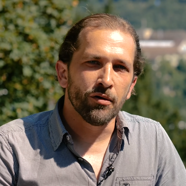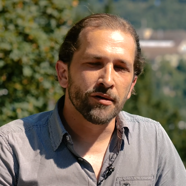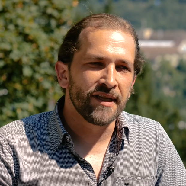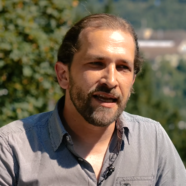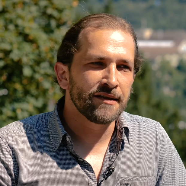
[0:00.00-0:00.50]

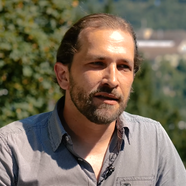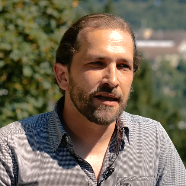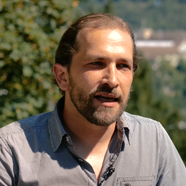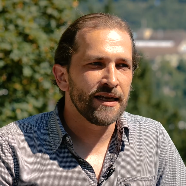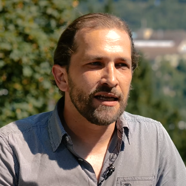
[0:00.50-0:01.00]
Und dort
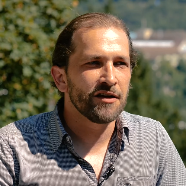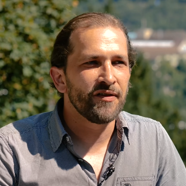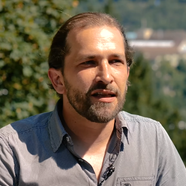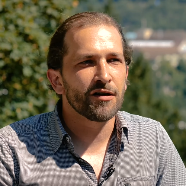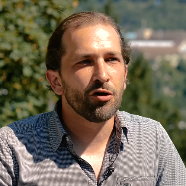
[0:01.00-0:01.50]
drinnen
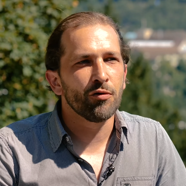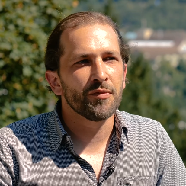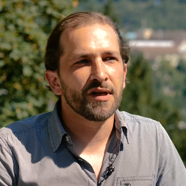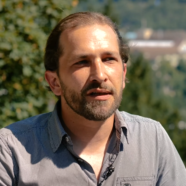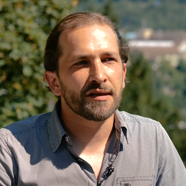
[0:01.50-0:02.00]
wiederum äh,